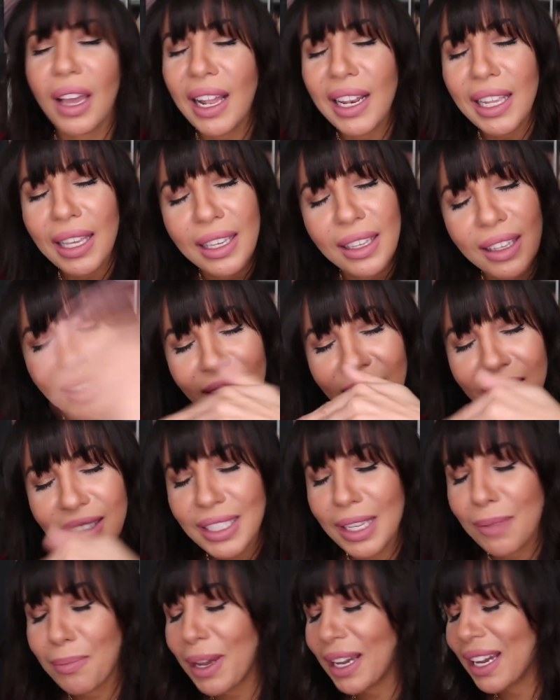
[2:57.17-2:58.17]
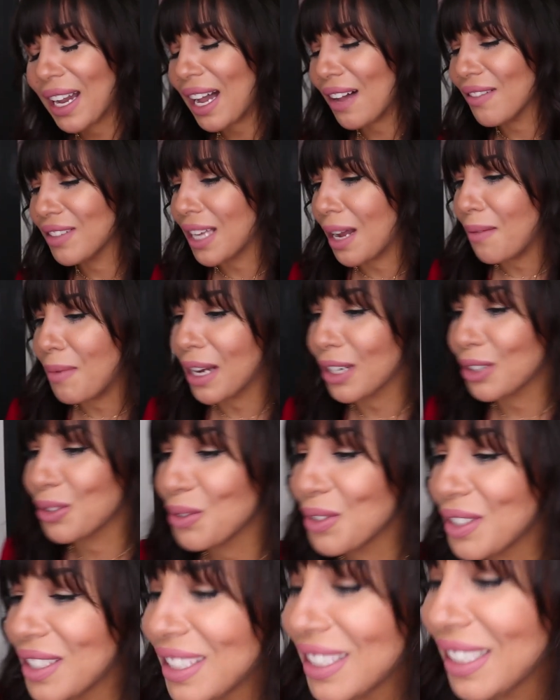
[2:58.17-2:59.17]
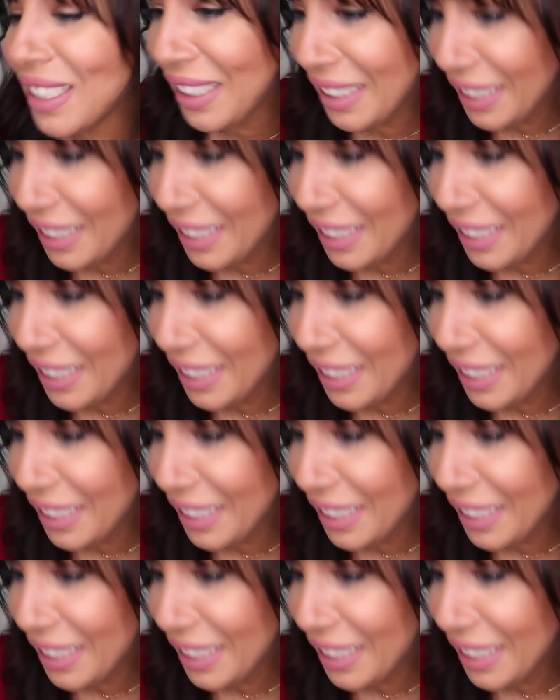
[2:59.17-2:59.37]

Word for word: allez c'est pas grave, ça marche aussi